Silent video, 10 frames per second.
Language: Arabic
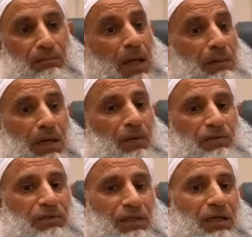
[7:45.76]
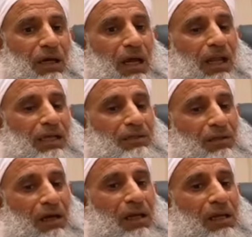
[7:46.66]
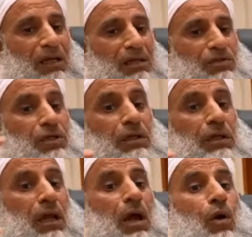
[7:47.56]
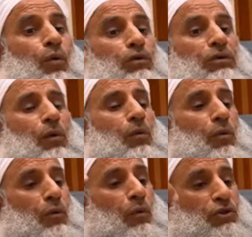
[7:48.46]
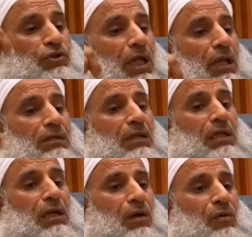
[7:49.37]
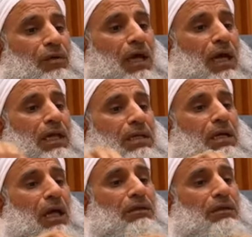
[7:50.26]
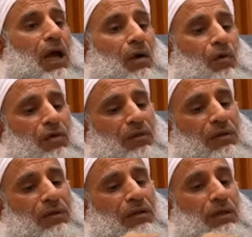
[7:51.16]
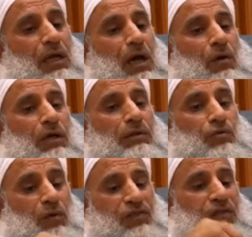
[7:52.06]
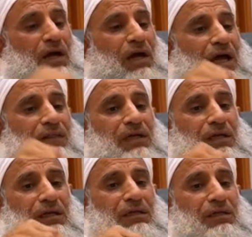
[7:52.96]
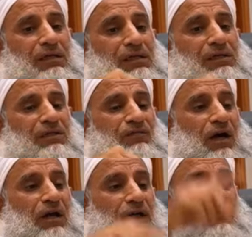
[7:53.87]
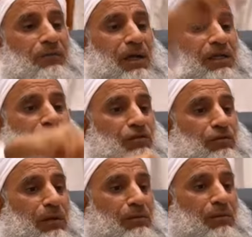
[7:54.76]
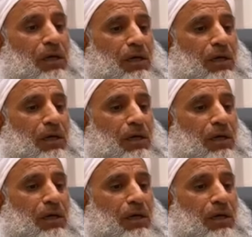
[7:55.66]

مهما أعطي على أي حال سرية واشترط اليهود أن يأخذ توثق هذه الاتفاقية في مجلس الأمم